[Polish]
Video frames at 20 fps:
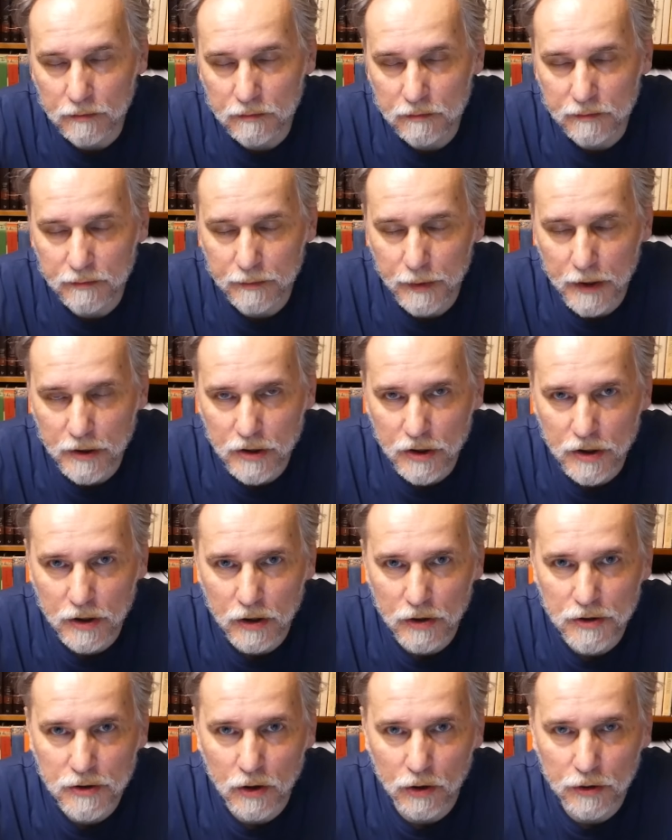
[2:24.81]
Bierze się
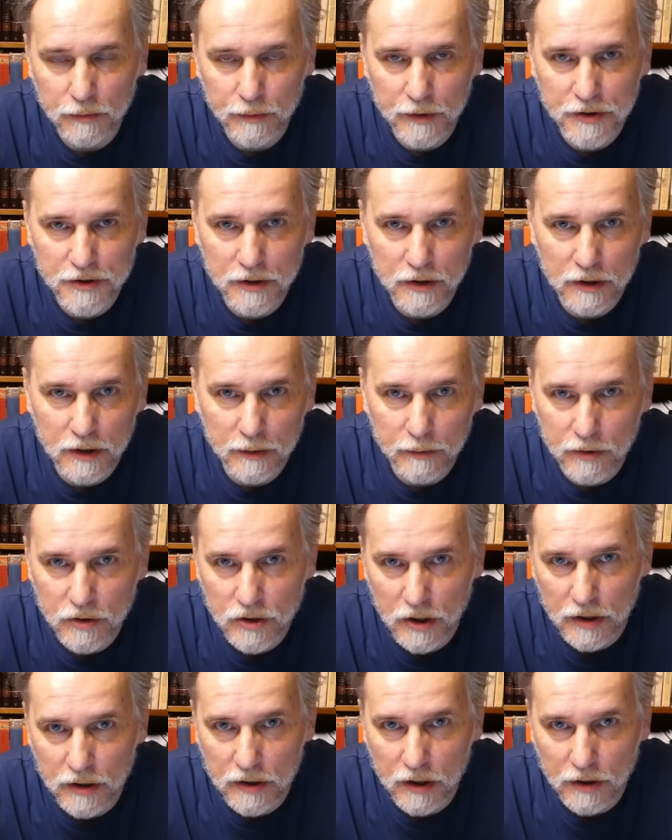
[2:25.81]
to stąd m.in.,
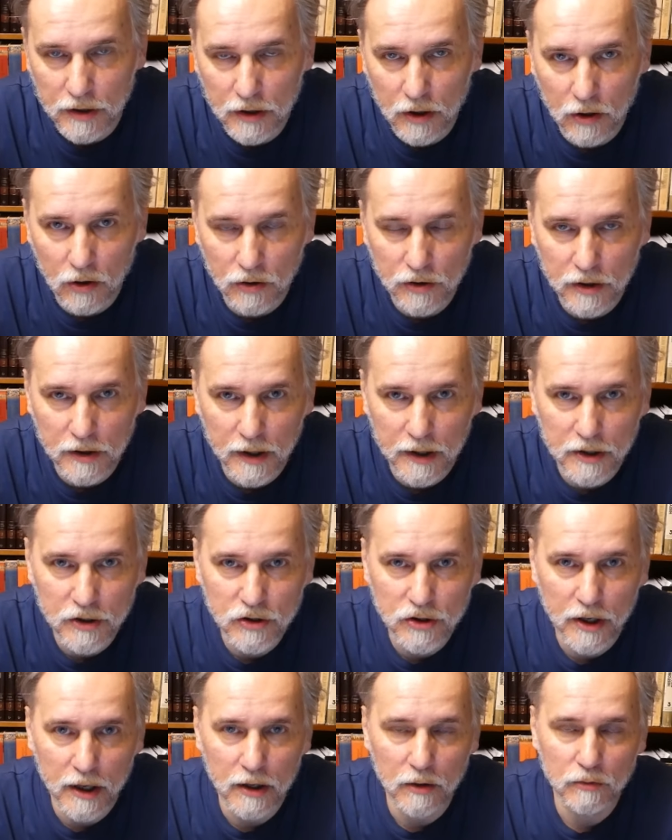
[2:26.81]
że Indie nikogo nie
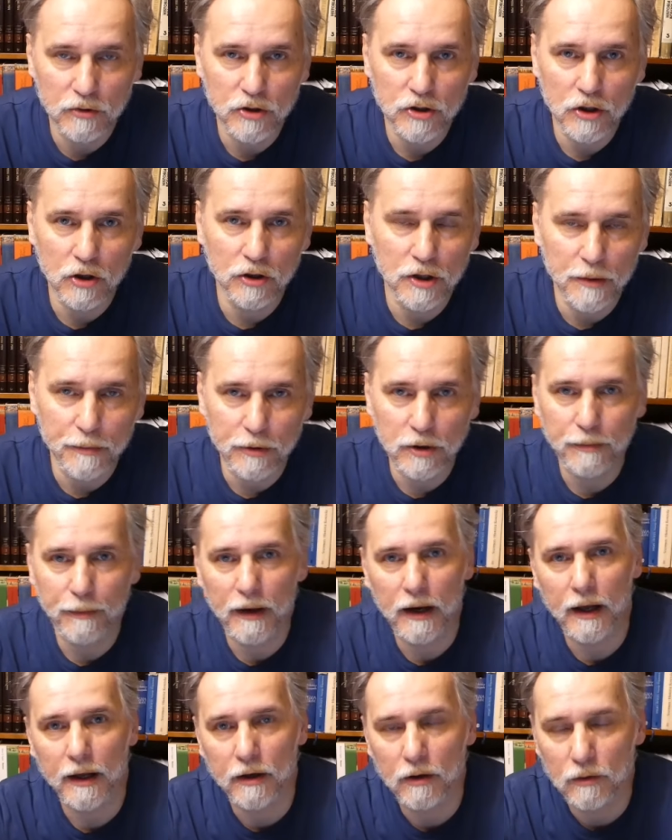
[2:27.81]
najeżdżają, niczego nie
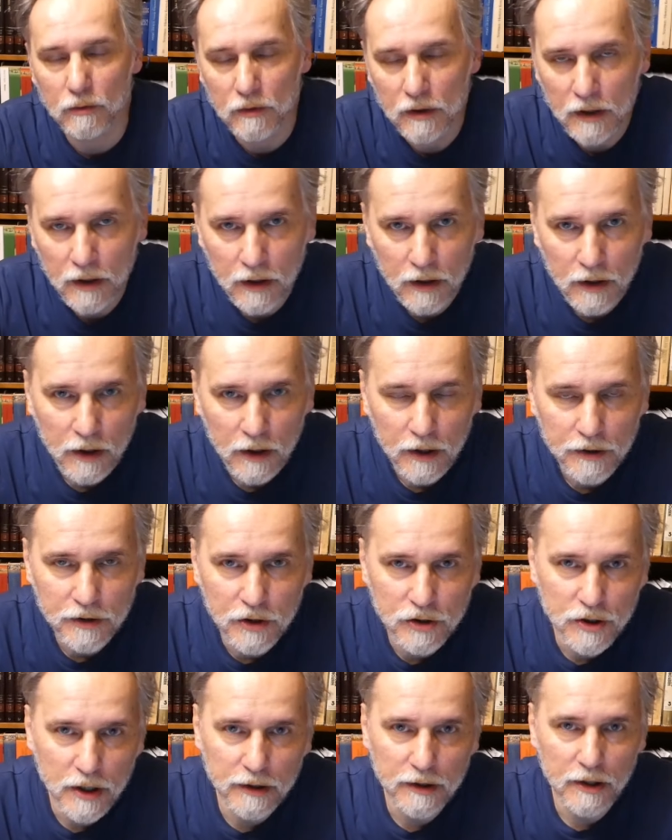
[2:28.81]
podpalają,
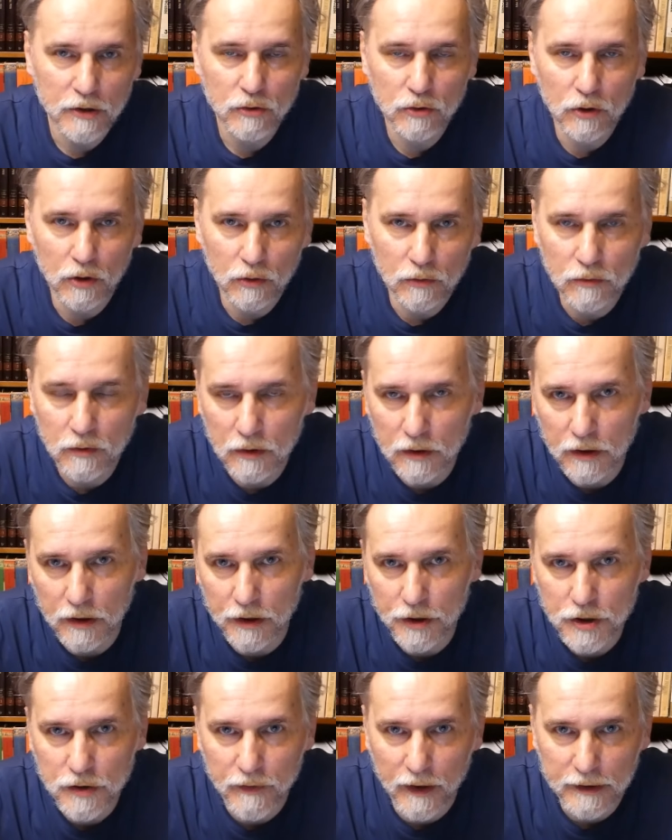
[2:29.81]
nie szantażują
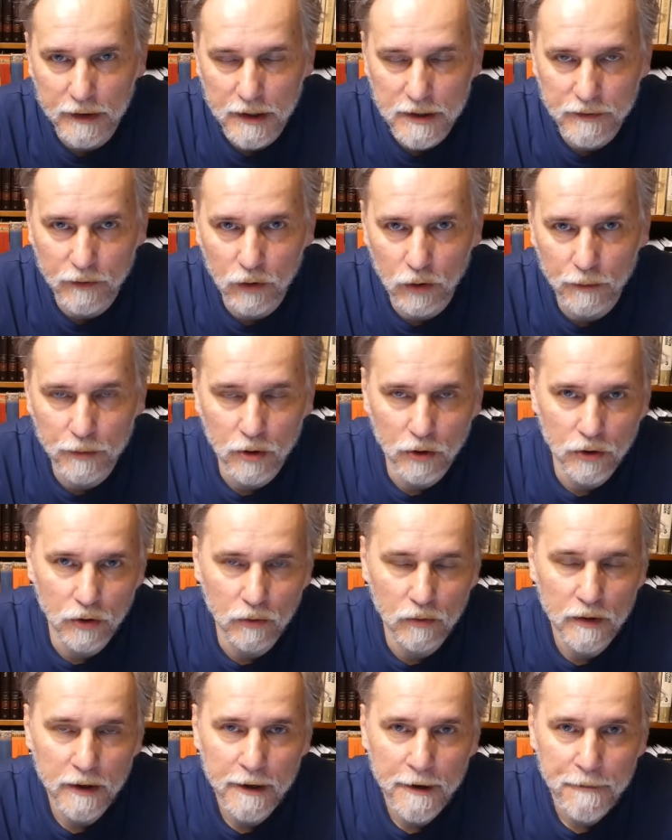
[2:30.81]
e, świata swoją
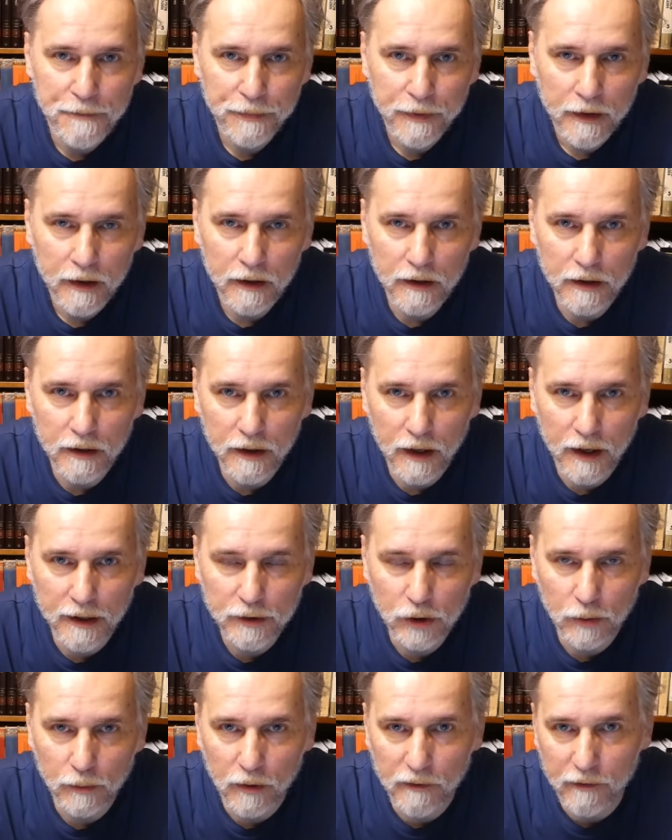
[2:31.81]
bronią e,
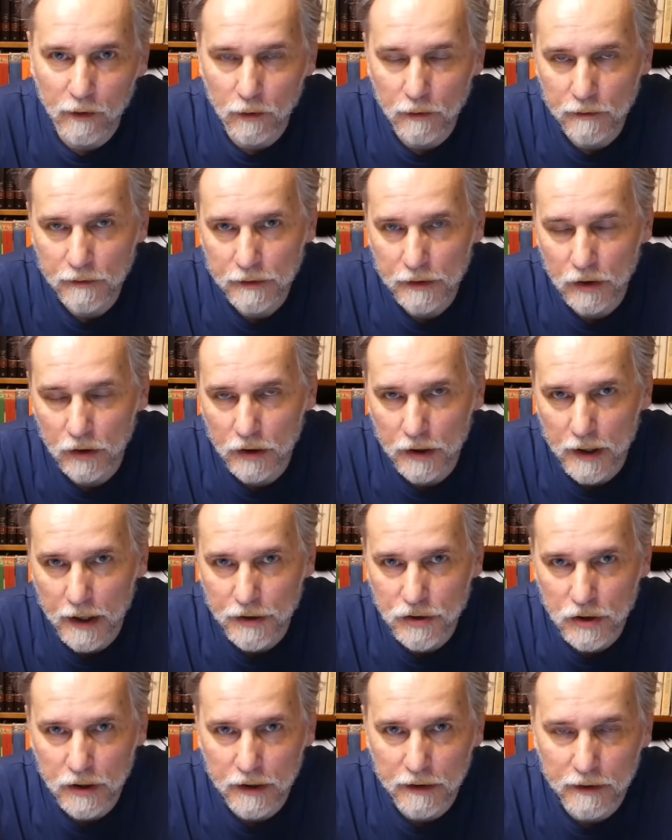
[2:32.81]
atomową, no i
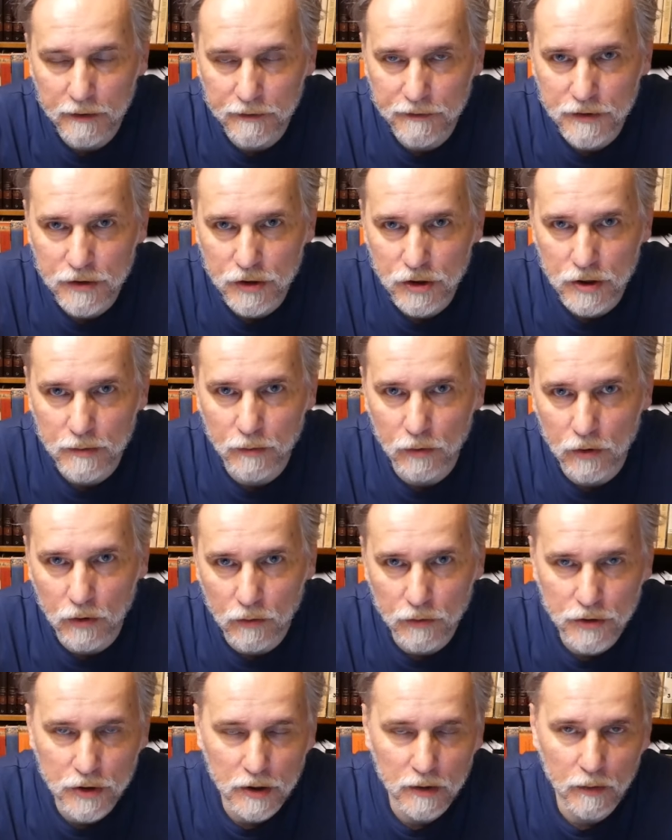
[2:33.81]
raczej
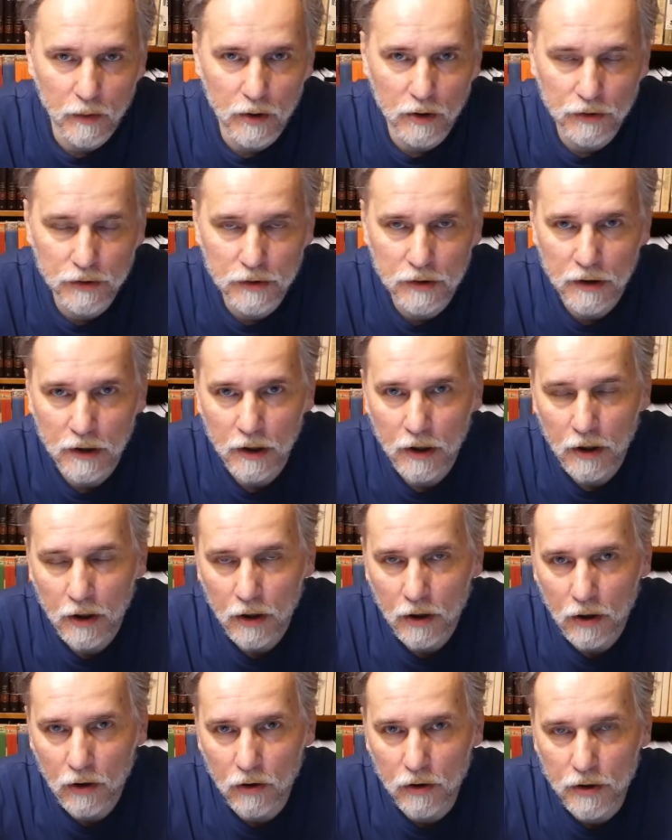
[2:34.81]
wstrzymują się od
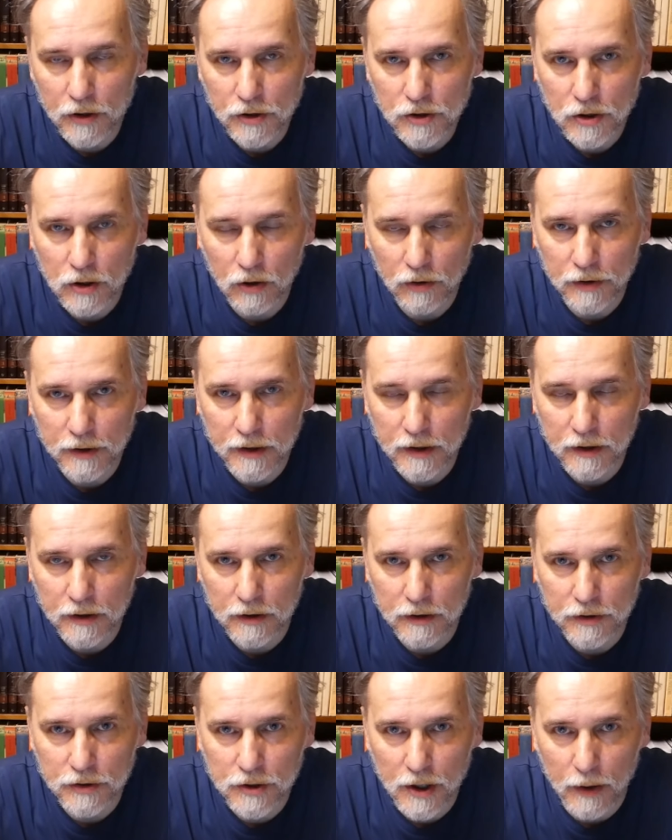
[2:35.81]
określonych
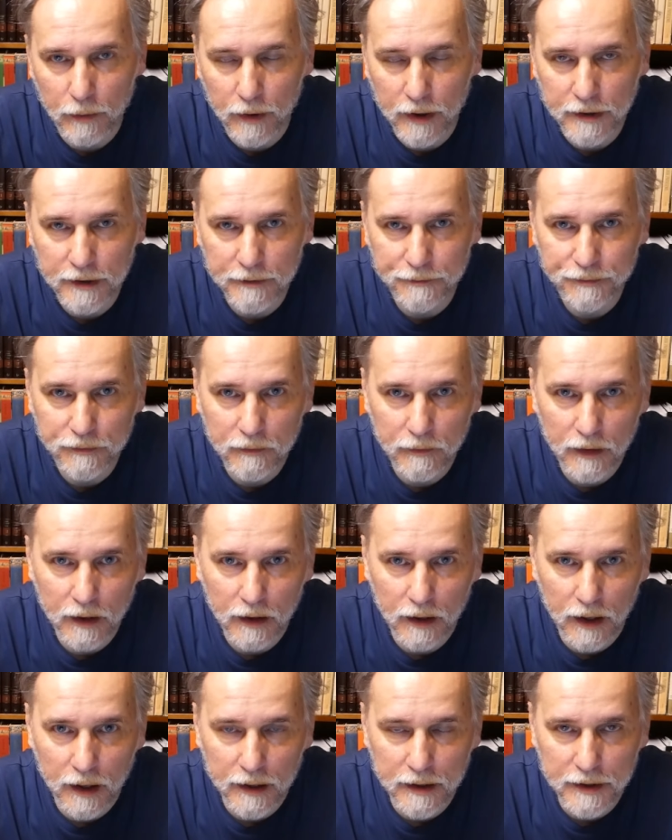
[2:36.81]
e, działań
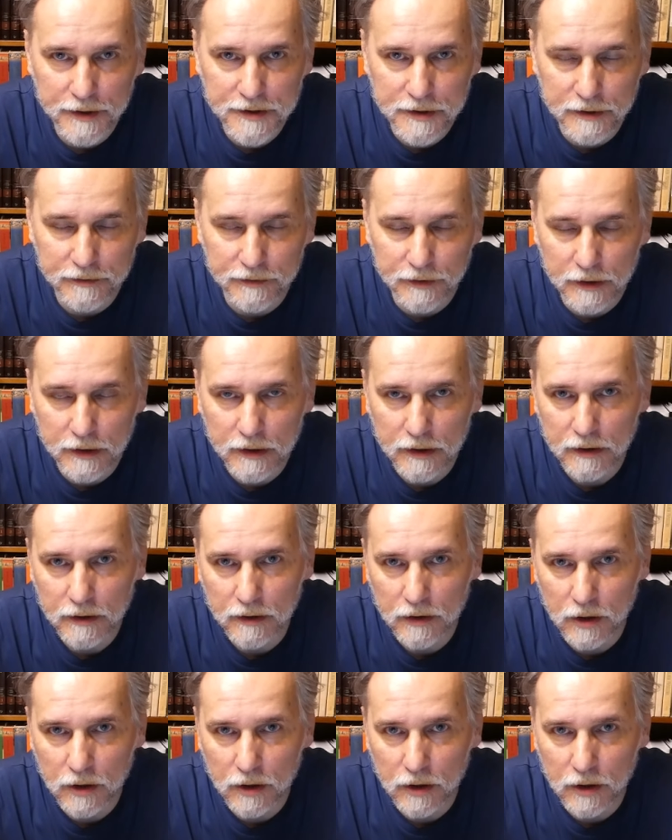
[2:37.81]
mm, agresywnych.